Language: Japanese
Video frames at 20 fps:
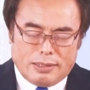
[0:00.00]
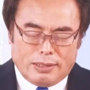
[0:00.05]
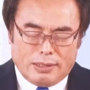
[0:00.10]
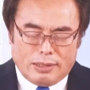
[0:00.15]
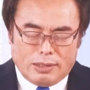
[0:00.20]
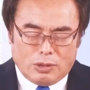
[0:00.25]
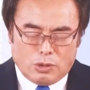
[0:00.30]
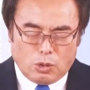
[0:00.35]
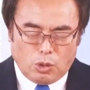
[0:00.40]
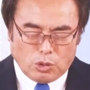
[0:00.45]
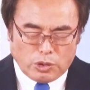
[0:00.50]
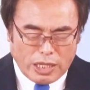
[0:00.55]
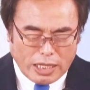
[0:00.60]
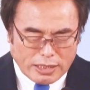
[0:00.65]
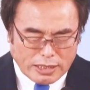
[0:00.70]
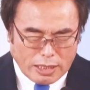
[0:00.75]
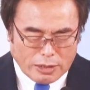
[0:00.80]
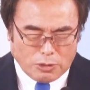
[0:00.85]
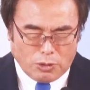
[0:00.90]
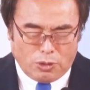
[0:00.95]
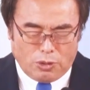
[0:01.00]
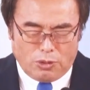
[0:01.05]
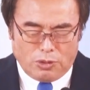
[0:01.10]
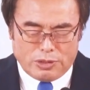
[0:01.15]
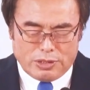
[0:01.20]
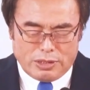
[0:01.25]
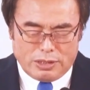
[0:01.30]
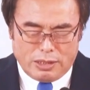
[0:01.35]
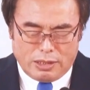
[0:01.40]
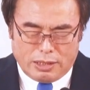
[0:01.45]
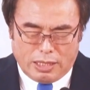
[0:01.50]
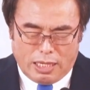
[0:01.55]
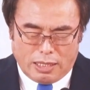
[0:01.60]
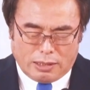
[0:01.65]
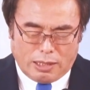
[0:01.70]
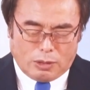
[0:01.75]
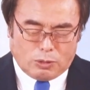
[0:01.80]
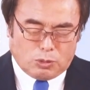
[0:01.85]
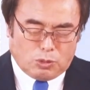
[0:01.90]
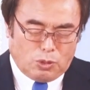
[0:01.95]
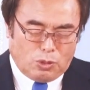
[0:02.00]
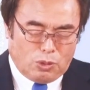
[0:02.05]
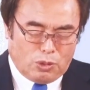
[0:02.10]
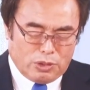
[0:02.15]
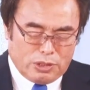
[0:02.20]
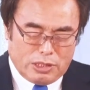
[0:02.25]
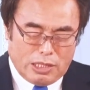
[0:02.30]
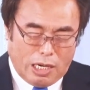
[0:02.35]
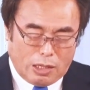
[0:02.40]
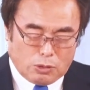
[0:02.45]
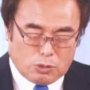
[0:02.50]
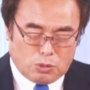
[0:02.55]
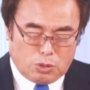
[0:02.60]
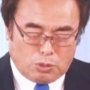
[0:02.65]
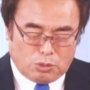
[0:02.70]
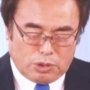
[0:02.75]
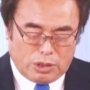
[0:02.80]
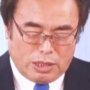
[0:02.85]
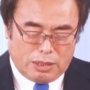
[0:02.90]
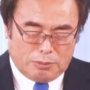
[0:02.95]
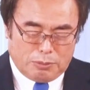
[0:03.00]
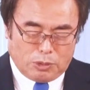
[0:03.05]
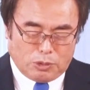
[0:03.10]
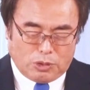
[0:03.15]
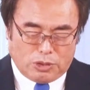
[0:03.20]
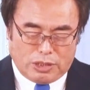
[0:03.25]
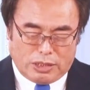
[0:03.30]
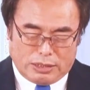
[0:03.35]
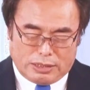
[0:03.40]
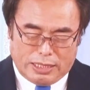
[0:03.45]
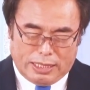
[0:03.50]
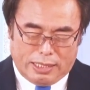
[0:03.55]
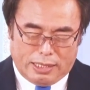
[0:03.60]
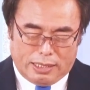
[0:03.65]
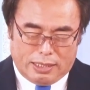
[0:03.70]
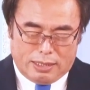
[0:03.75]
創世以前の計画と約束に基づいて